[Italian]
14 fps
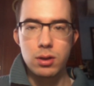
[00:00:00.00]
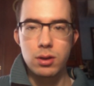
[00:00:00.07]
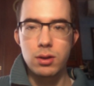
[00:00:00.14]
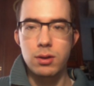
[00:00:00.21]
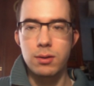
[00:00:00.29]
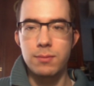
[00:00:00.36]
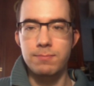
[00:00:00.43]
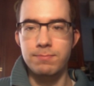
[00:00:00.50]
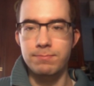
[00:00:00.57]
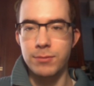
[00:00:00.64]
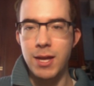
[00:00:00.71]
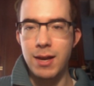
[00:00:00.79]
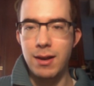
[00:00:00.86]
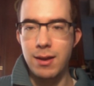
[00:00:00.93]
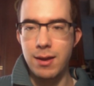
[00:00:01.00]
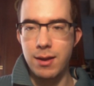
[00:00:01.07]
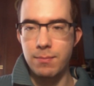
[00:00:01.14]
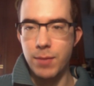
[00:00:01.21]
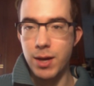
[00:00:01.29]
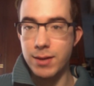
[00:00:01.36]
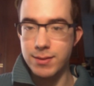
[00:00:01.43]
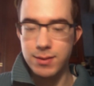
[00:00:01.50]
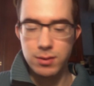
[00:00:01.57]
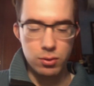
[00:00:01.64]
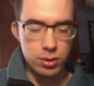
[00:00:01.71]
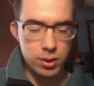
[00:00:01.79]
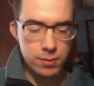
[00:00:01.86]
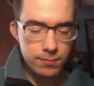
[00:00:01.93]
ehm, delle
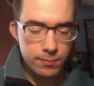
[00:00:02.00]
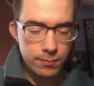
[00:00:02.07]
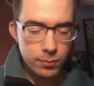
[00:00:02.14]
azioni.